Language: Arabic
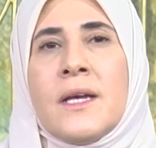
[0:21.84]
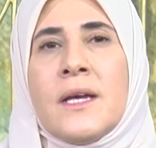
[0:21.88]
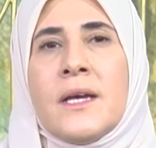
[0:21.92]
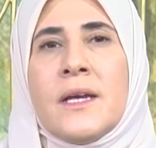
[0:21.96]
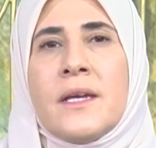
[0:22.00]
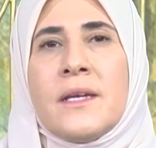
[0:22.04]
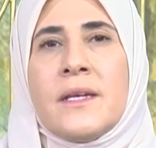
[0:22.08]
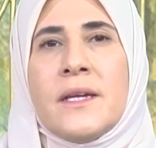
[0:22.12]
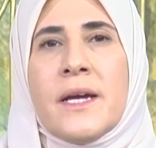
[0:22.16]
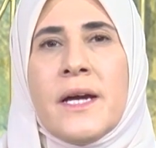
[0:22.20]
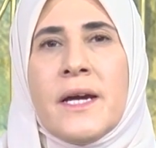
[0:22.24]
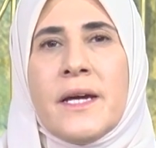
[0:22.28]

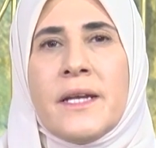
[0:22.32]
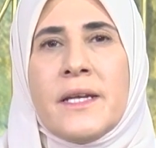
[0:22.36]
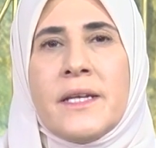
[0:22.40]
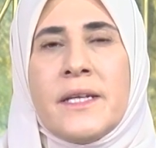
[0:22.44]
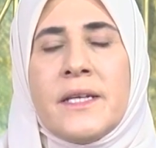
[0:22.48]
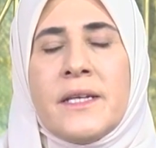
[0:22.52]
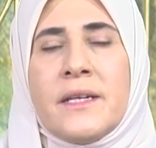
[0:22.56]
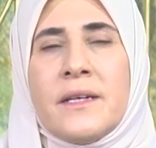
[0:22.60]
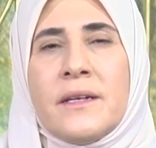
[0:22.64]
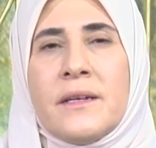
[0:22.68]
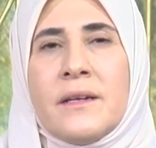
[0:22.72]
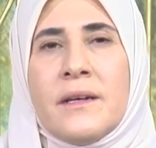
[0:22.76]

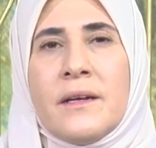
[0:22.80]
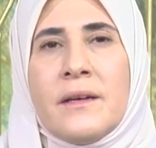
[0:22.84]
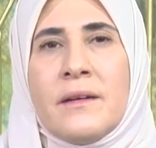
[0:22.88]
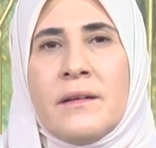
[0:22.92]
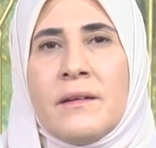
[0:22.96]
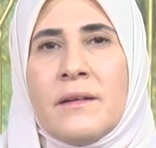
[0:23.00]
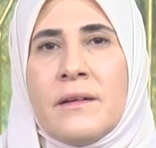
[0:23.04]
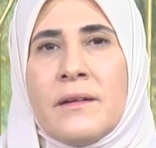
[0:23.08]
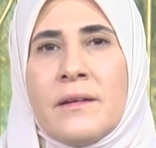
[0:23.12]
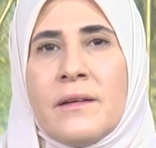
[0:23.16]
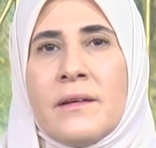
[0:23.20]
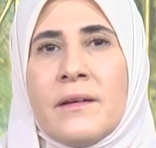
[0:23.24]
يعني
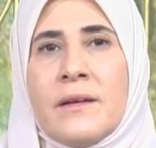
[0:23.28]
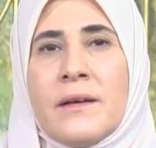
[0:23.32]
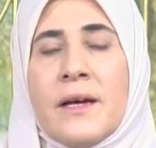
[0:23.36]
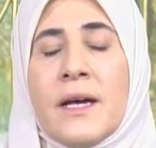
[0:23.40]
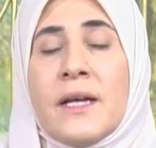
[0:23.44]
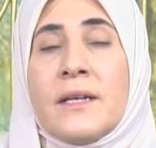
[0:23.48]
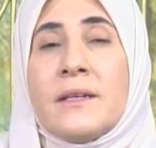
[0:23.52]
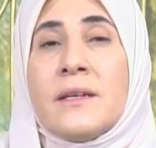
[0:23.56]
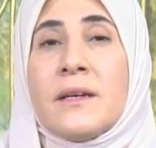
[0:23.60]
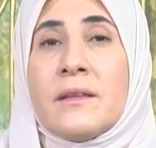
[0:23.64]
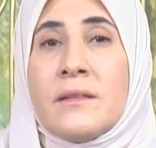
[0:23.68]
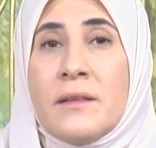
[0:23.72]

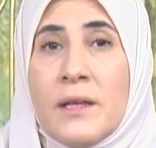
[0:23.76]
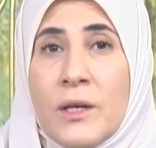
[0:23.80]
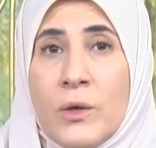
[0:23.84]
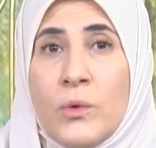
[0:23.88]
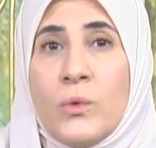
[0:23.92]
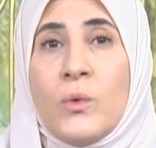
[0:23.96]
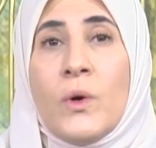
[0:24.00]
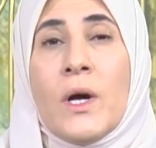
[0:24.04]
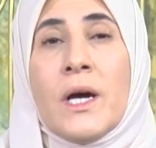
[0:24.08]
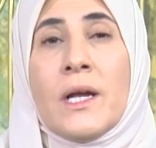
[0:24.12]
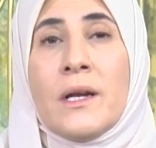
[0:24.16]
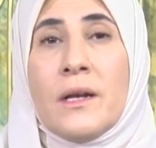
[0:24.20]
آه، ان
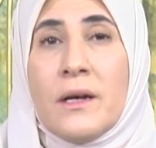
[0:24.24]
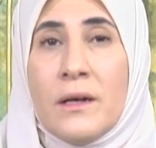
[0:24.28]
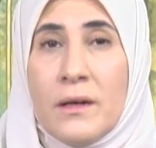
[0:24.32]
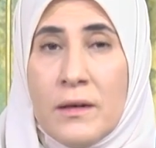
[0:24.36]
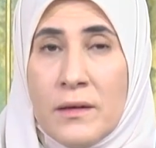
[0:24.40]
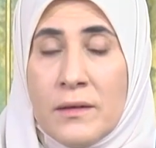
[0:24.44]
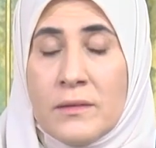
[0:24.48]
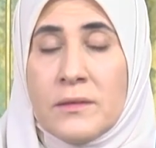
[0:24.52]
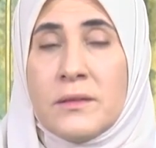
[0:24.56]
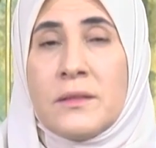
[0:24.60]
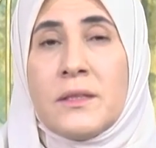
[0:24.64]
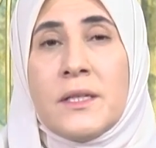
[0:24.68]
يظلوا على
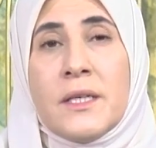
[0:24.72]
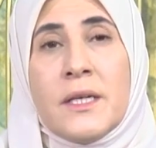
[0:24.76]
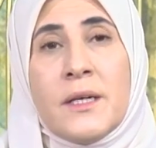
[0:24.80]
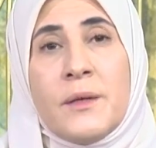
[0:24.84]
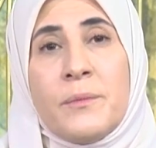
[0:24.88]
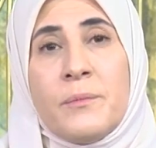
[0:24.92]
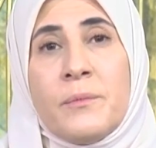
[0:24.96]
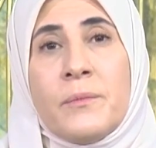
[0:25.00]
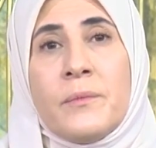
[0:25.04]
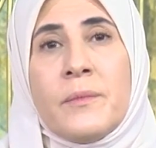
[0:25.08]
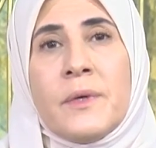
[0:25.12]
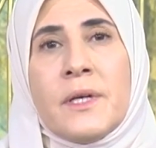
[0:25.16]

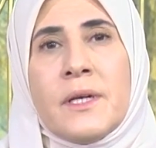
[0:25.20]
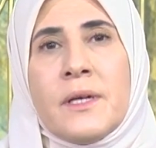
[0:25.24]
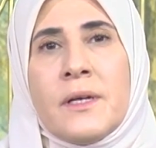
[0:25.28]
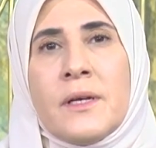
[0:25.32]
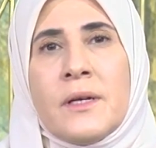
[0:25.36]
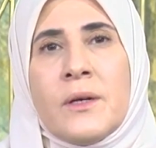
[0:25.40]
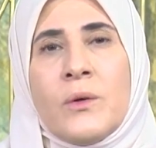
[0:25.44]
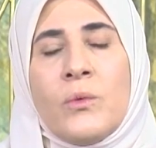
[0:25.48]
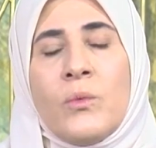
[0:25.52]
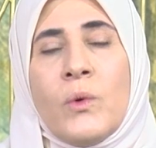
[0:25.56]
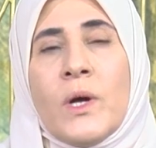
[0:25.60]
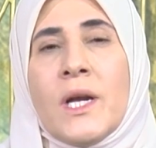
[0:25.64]
ارضهم
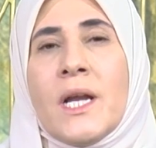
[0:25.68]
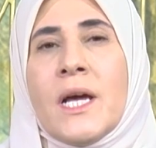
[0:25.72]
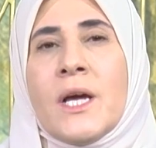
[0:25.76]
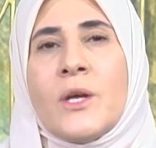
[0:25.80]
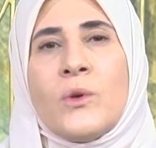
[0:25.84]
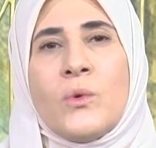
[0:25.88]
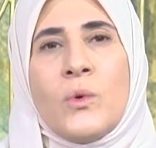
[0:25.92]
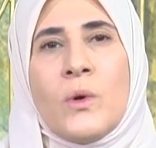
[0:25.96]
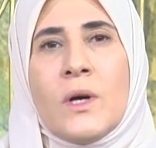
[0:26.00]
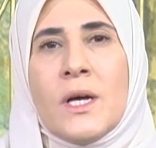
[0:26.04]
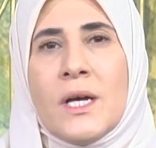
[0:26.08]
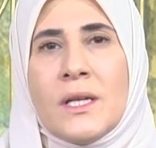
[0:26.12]
آه،
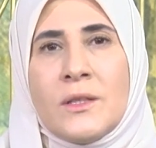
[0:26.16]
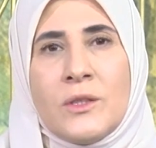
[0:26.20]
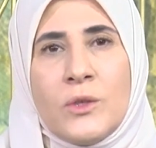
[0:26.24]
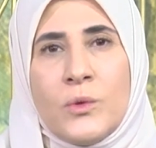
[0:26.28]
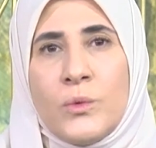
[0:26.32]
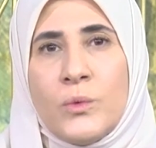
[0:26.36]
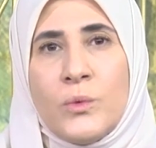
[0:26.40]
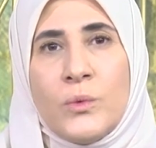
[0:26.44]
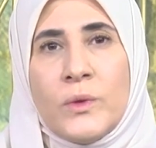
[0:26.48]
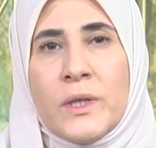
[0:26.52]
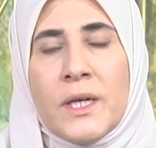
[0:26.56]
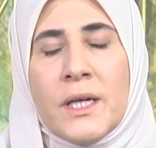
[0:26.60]
ولا
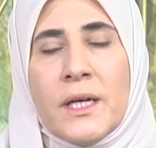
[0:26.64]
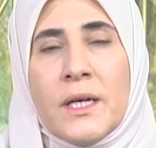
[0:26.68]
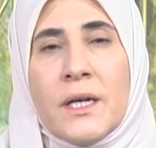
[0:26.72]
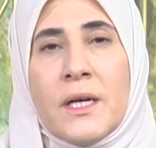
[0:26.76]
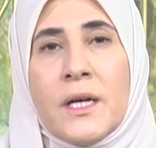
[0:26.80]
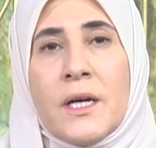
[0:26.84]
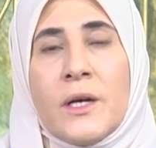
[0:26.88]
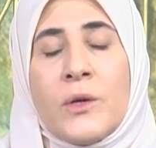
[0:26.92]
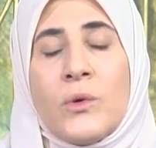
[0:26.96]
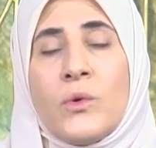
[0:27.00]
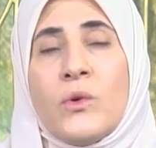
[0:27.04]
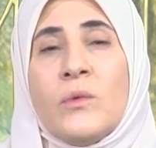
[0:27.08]

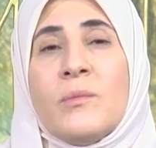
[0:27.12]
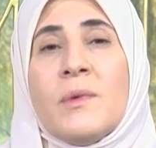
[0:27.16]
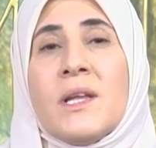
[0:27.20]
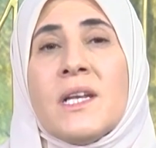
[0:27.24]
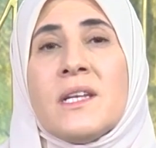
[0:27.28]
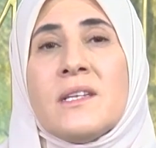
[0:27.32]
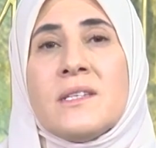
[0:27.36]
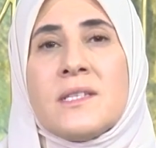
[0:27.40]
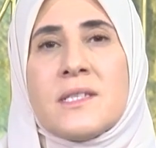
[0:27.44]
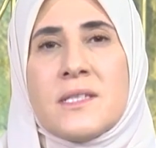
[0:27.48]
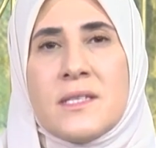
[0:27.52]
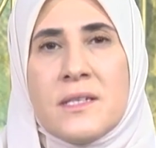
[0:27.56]
يغادرونها رغم
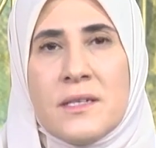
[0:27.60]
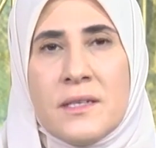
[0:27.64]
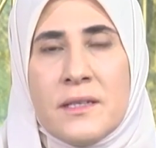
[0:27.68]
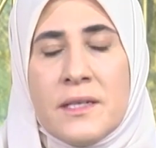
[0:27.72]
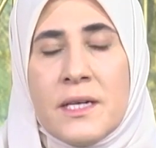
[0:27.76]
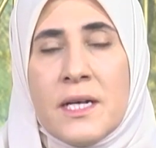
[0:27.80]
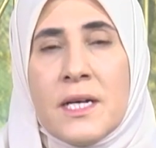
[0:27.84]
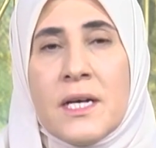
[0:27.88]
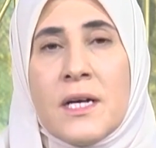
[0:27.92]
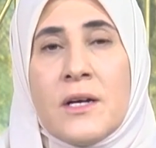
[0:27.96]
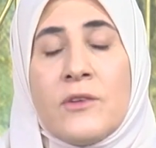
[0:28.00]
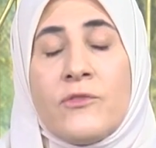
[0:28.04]

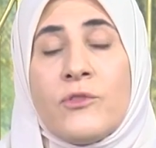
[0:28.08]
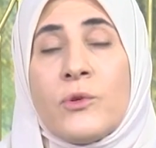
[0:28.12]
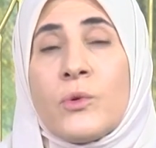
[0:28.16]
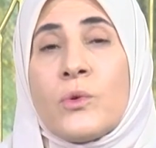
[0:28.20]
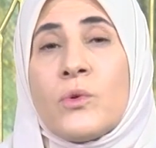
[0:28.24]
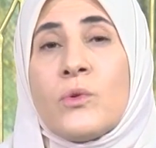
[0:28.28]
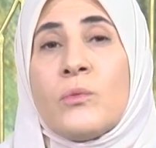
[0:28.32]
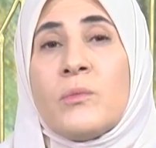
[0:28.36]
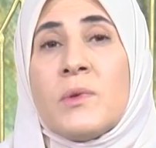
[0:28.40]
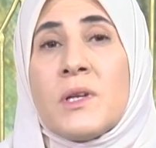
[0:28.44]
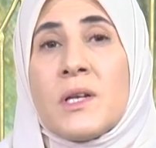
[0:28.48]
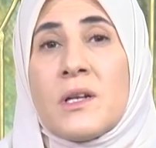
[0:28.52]
الاستهداف
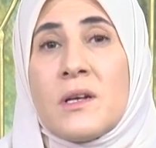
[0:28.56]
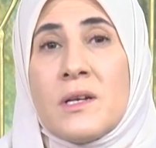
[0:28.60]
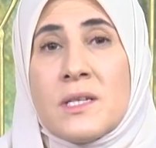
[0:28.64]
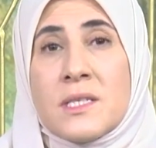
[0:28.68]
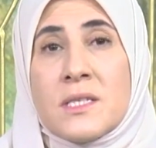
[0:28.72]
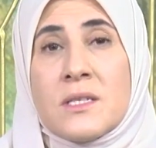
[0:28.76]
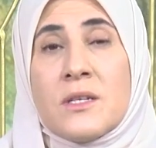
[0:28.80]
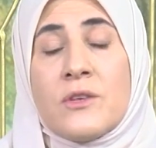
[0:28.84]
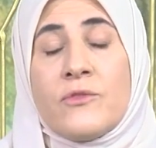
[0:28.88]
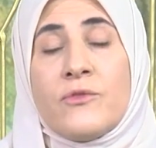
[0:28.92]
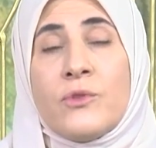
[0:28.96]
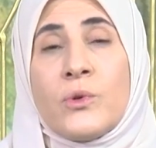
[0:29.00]
ورغم
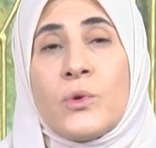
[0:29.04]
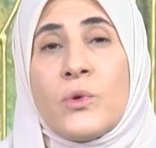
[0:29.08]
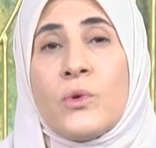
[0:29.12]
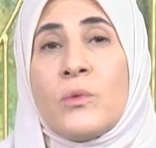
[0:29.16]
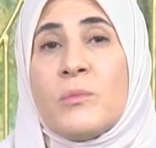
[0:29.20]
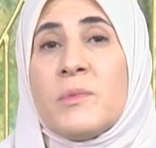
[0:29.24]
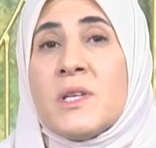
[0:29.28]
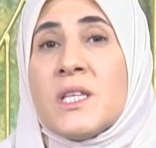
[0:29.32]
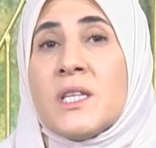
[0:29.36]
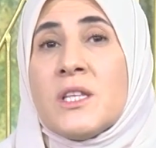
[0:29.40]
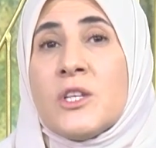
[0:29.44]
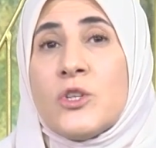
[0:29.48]
القصف
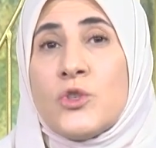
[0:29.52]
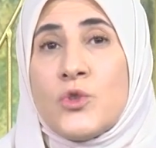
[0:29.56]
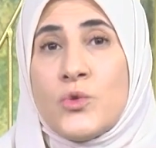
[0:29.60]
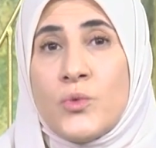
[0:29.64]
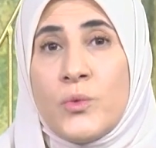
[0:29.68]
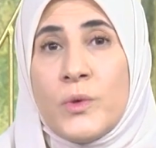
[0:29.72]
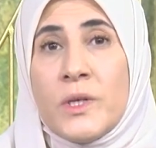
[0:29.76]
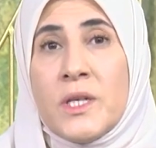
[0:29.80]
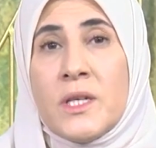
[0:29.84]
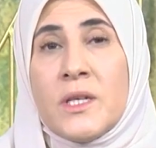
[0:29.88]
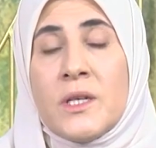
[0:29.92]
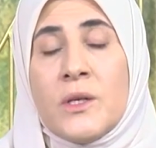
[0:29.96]
ورغم
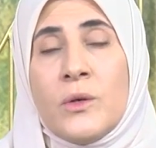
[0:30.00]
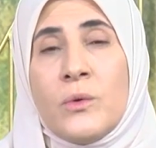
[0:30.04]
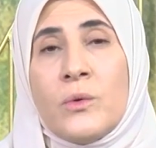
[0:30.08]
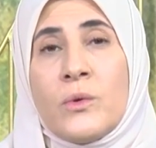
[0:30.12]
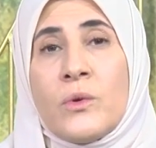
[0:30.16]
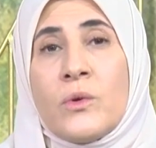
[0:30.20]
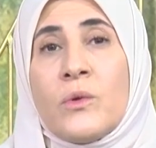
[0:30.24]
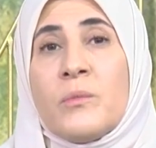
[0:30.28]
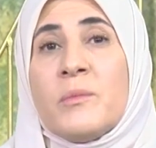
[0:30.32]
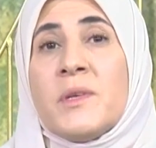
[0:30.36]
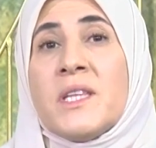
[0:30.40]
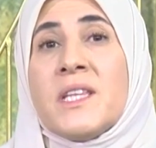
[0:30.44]
التجويع
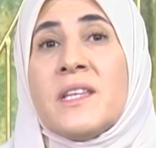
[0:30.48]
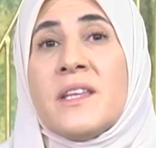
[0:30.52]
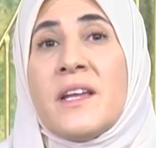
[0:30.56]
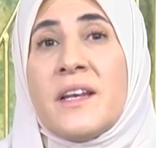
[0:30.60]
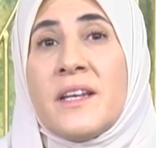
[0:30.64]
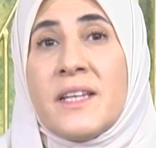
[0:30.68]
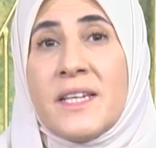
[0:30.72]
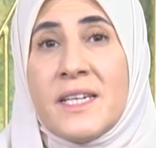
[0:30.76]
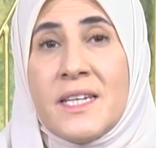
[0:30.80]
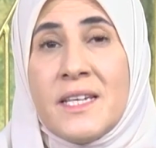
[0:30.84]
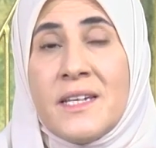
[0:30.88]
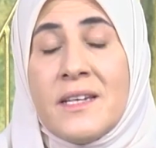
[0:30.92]
ورغم
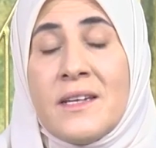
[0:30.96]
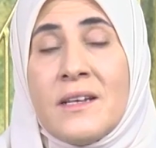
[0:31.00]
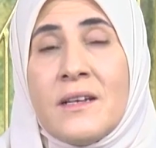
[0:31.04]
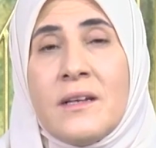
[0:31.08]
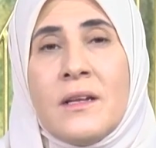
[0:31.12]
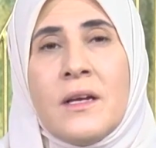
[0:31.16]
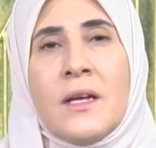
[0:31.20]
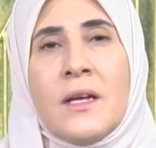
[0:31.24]
التنكيل